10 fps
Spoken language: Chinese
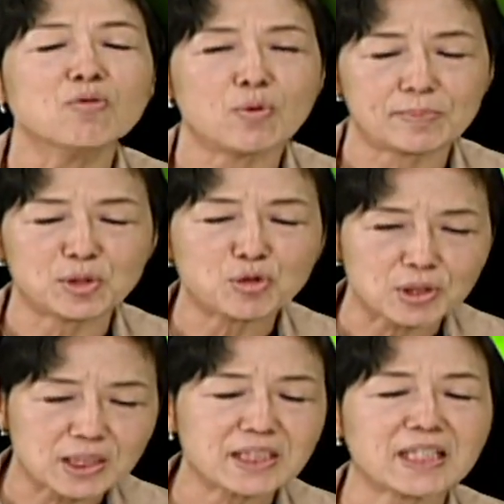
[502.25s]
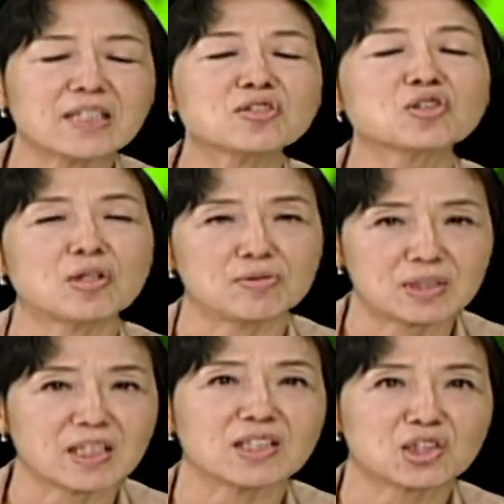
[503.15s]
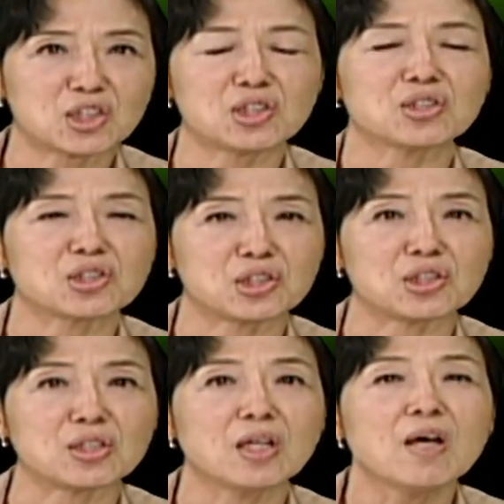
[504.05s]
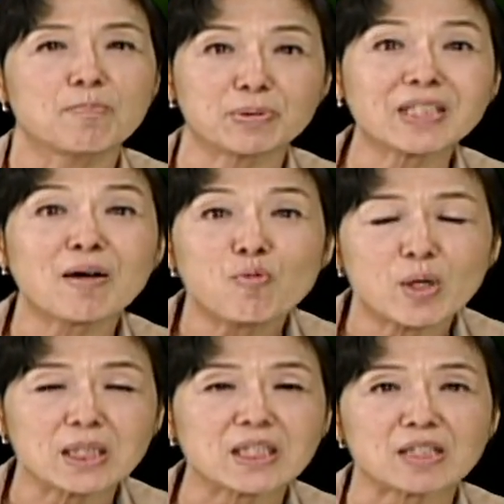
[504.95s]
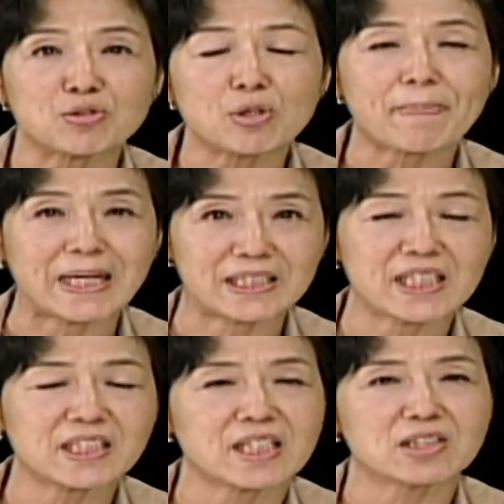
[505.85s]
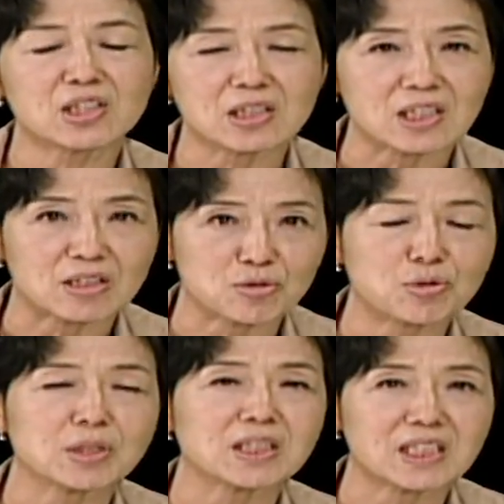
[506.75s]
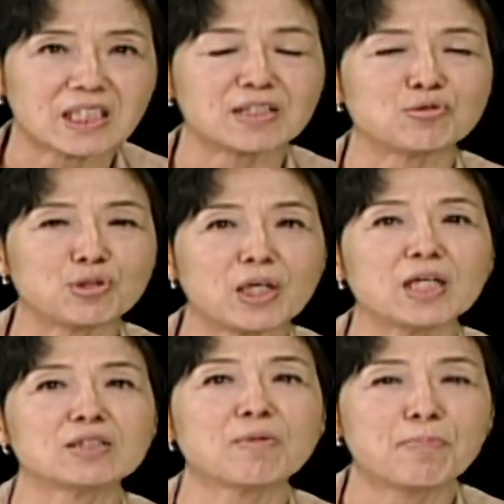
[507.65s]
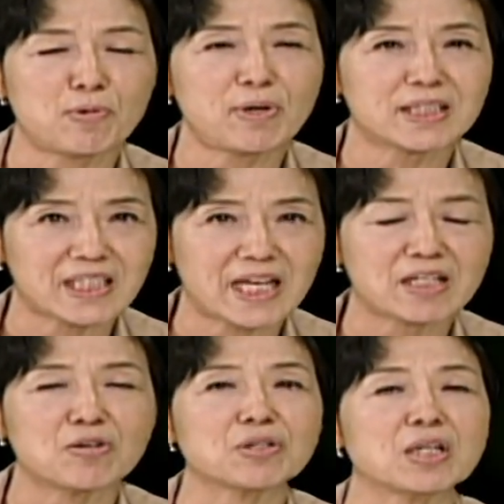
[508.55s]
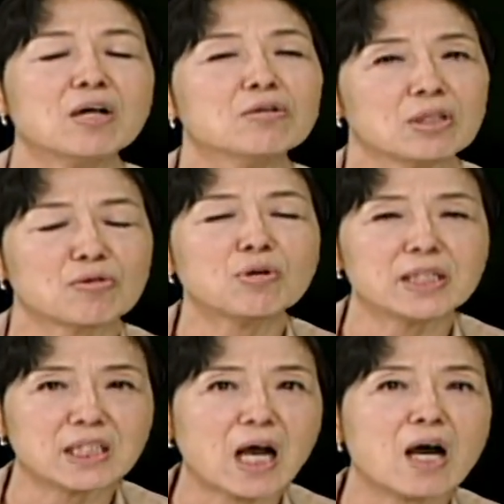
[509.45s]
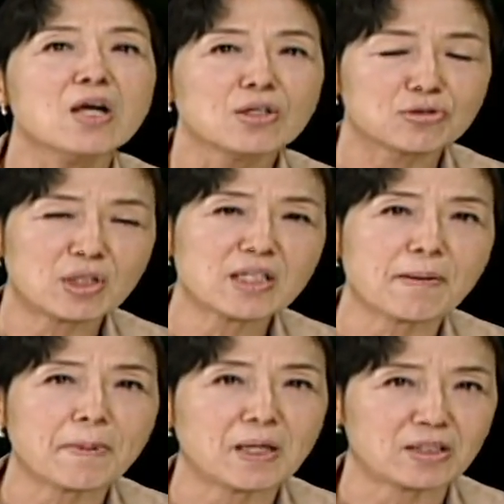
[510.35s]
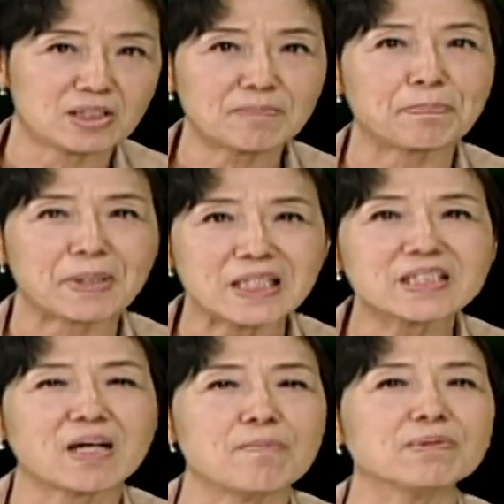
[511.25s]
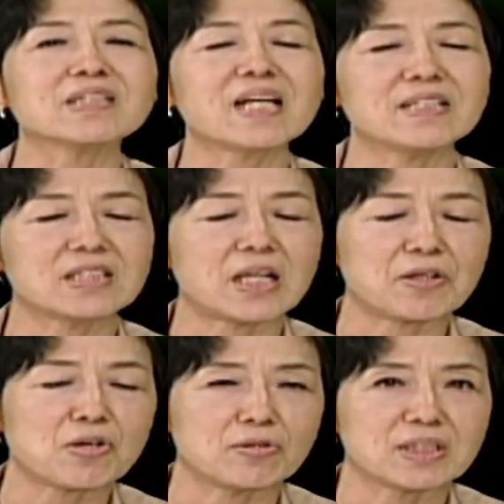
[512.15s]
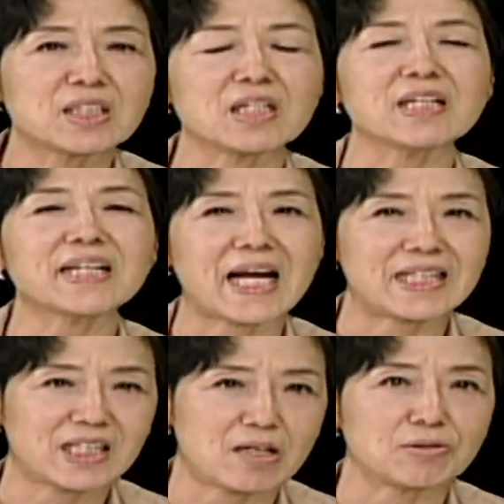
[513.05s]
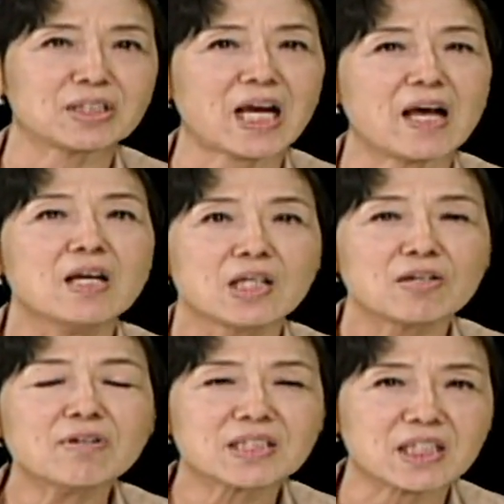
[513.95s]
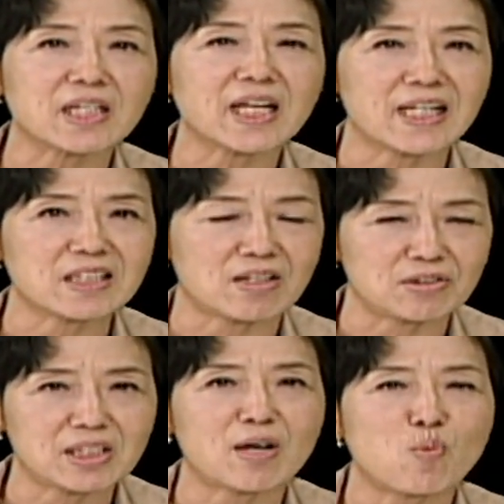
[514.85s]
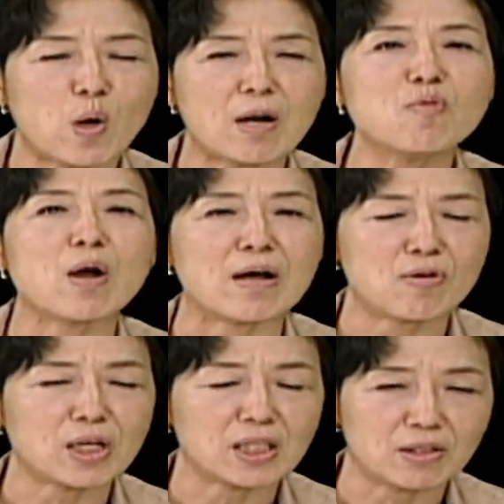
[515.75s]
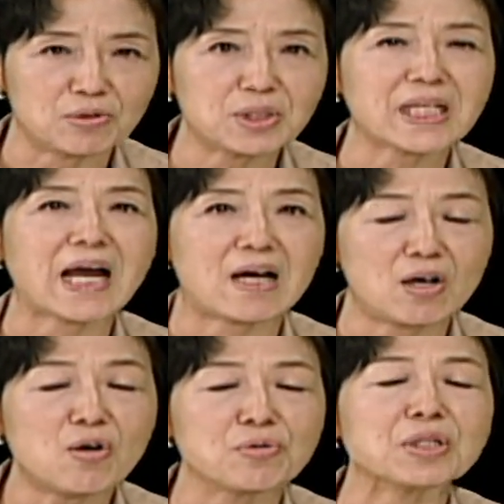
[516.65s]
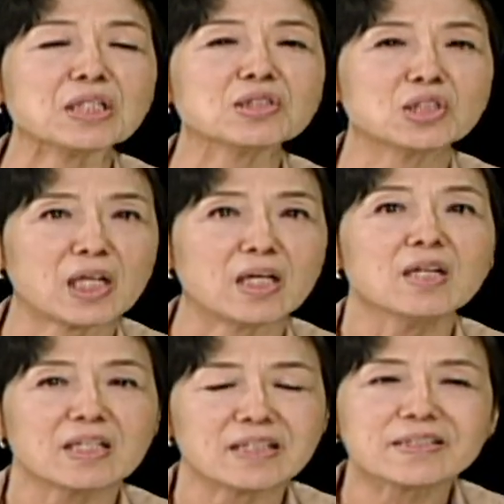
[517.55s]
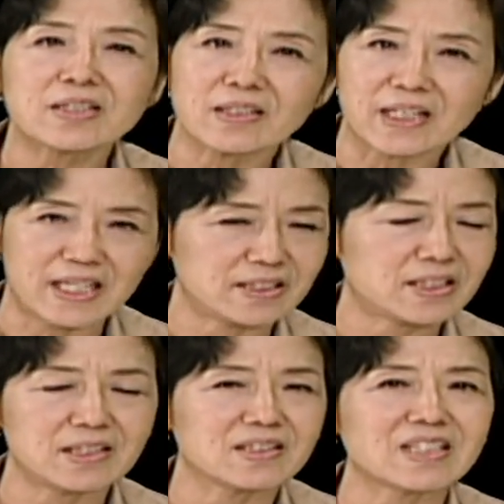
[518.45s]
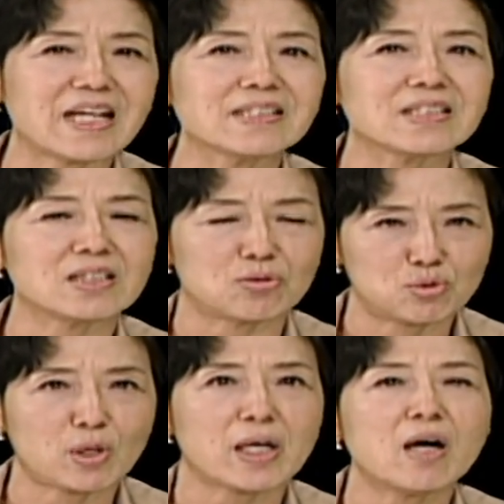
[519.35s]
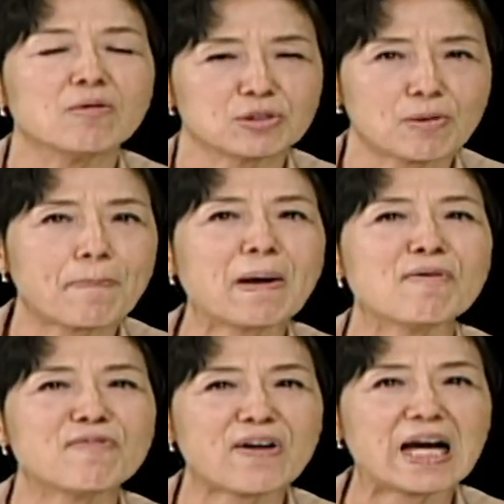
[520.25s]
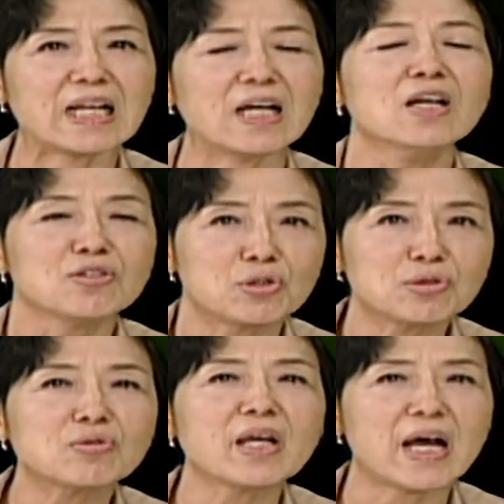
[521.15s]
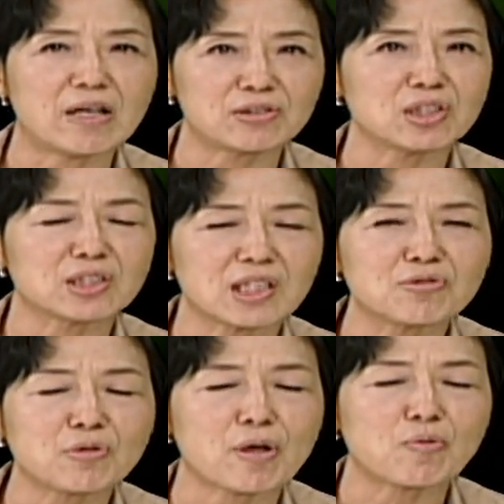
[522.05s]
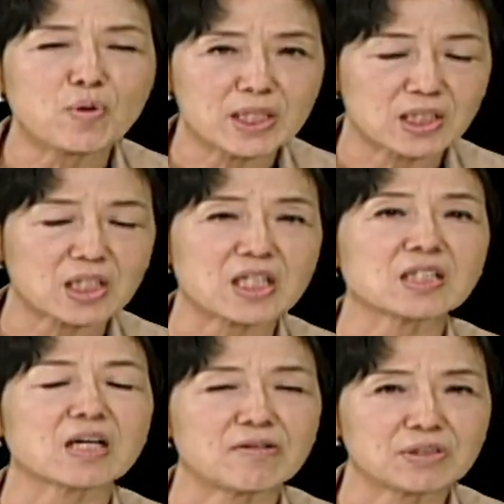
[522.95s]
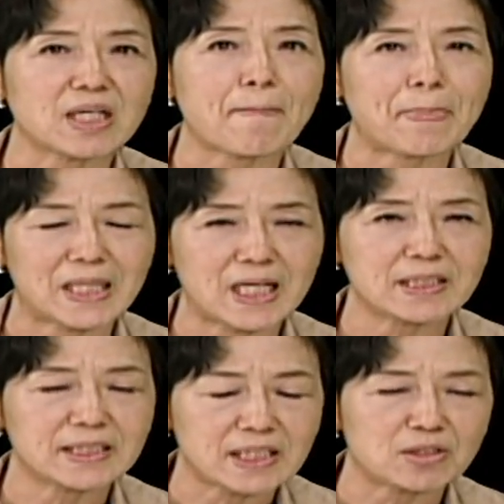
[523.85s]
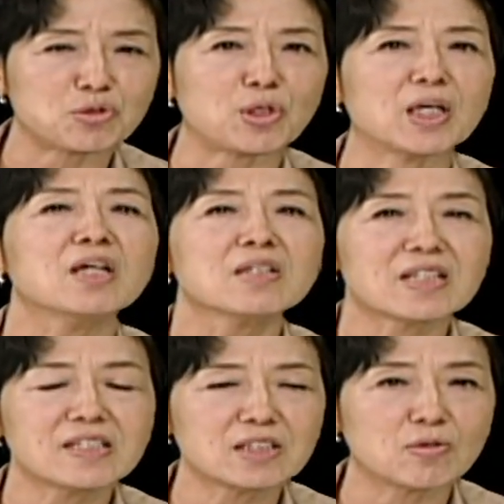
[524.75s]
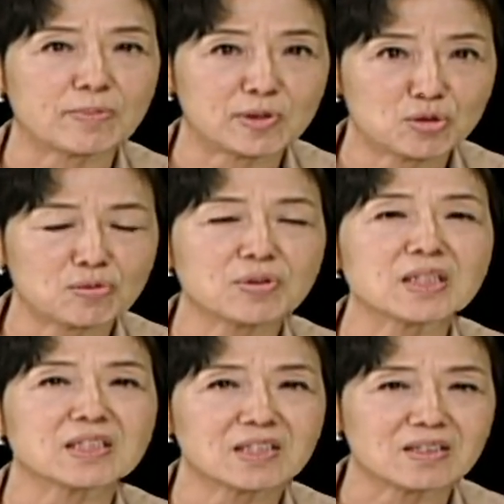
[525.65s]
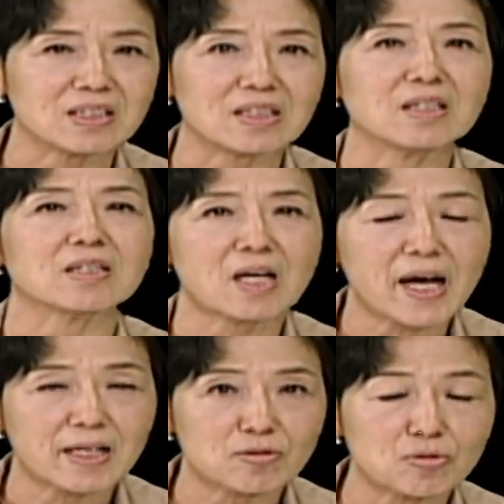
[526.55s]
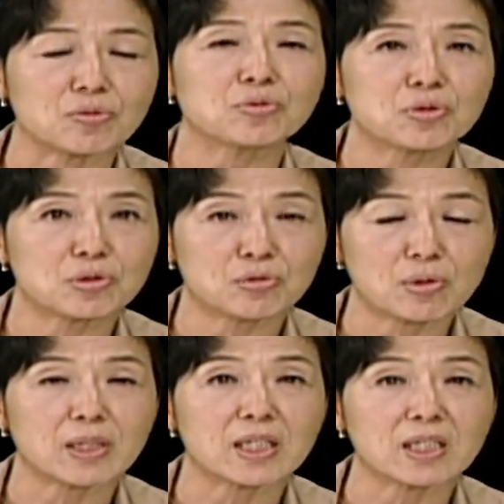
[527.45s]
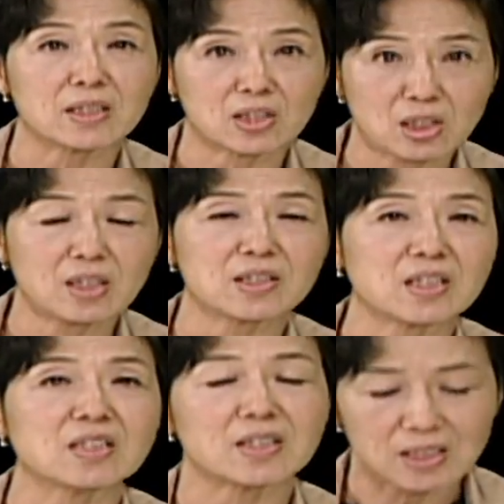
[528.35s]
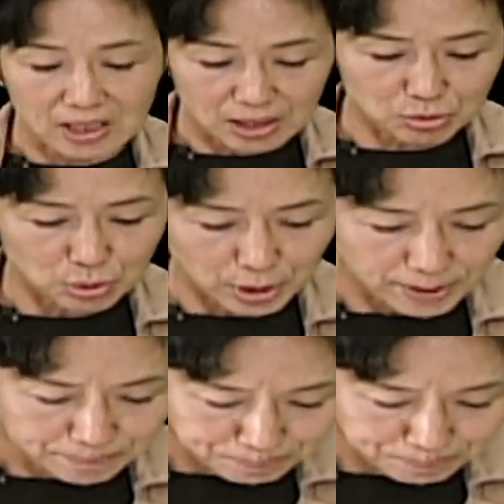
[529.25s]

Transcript: 我们去接受这个事实，不像问题去把这一件事情去解决，就不会再有以后的困扰。所以老师比较不赞成用情感导向，因为情感导向往往会留下后遗症，一次、两次、三次，最后就爆发了。所以最好是针对问题导向把它解决，但是我们注意自己的态度，去做一个彻底的解决。